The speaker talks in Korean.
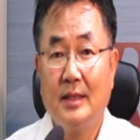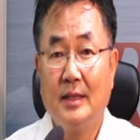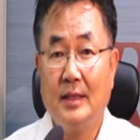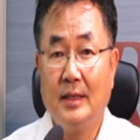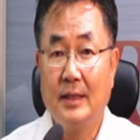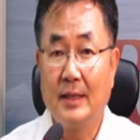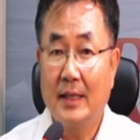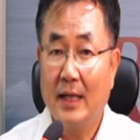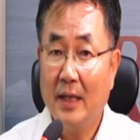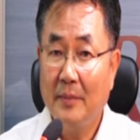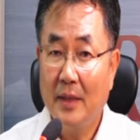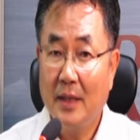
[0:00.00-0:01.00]
이
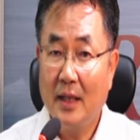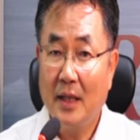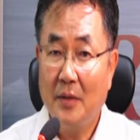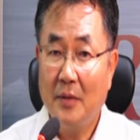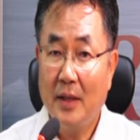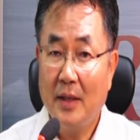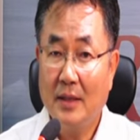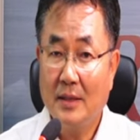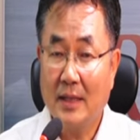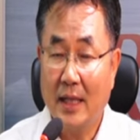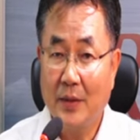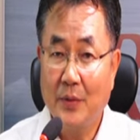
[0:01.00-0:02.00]
카메라와
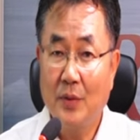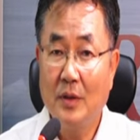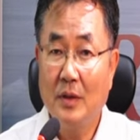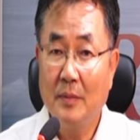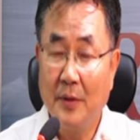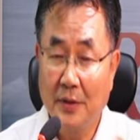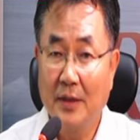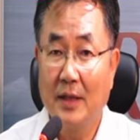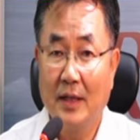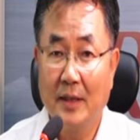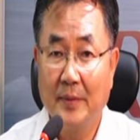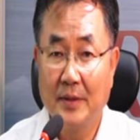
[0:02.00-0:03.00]
자료를
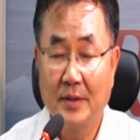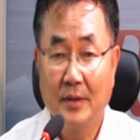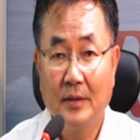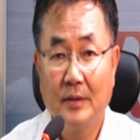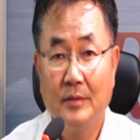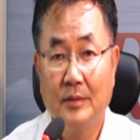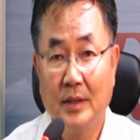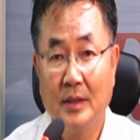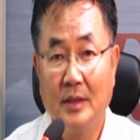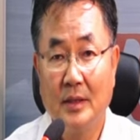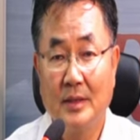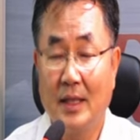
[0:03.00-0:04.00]
번갈아 가면서
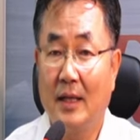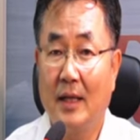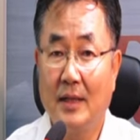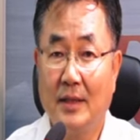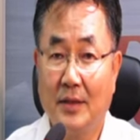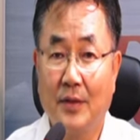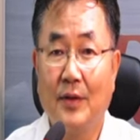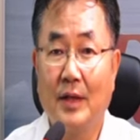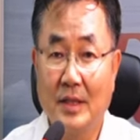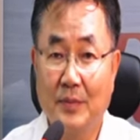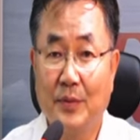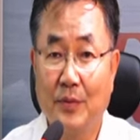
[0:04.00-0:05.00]
우리 잘 아는 여러
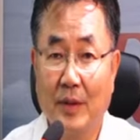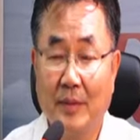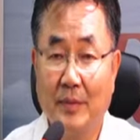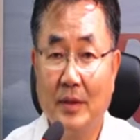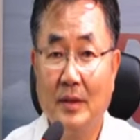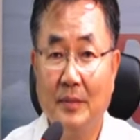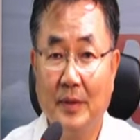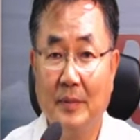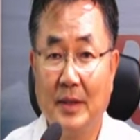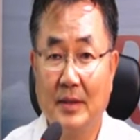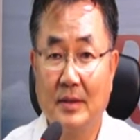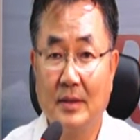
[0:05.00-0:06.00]
가지 프로그램들,
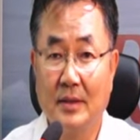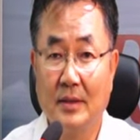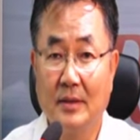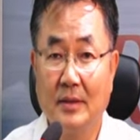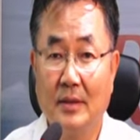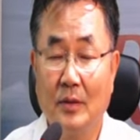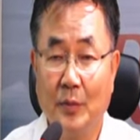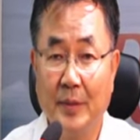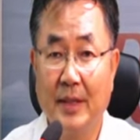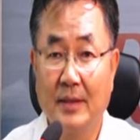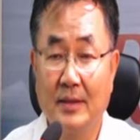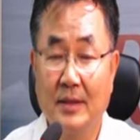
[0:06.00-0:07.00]
비믹스,
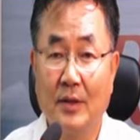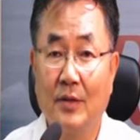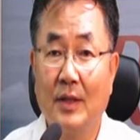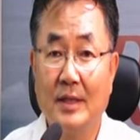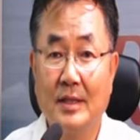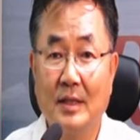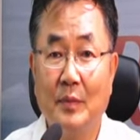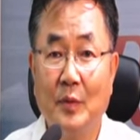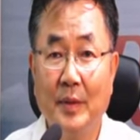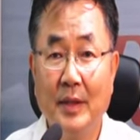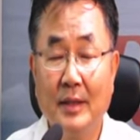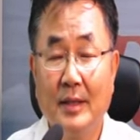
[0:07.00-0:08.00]
OBS 여러 가지를
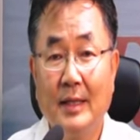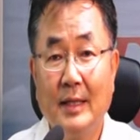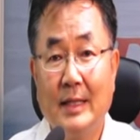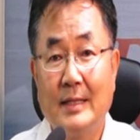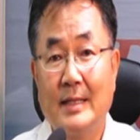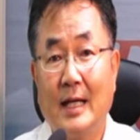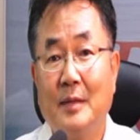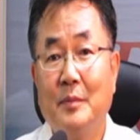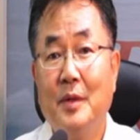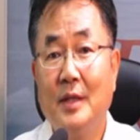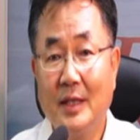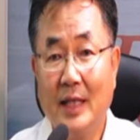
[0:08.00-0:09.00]
보면
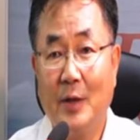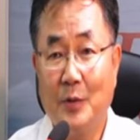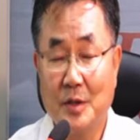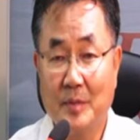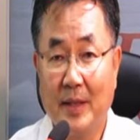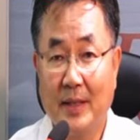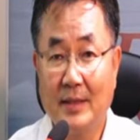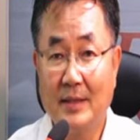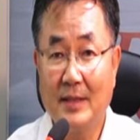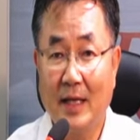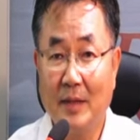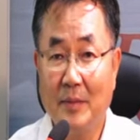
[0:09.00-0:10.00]
장면이 나오지만 그
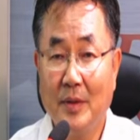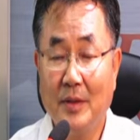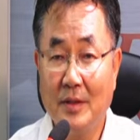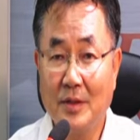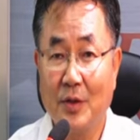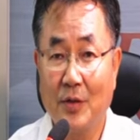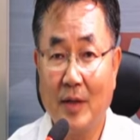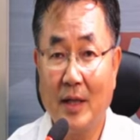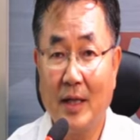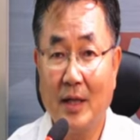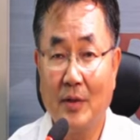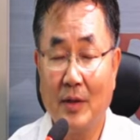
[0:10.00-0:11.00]
장면을
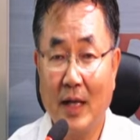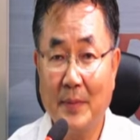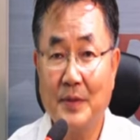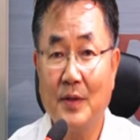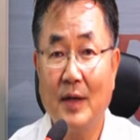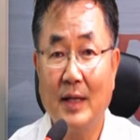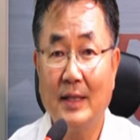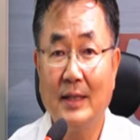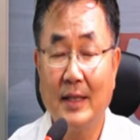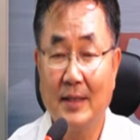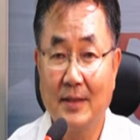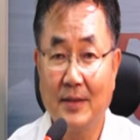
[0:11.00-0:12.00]
전환하거나 합성하는
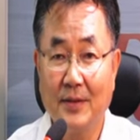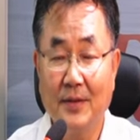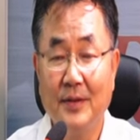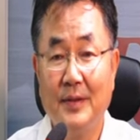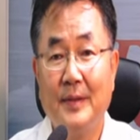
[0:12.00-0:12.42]
데 있어서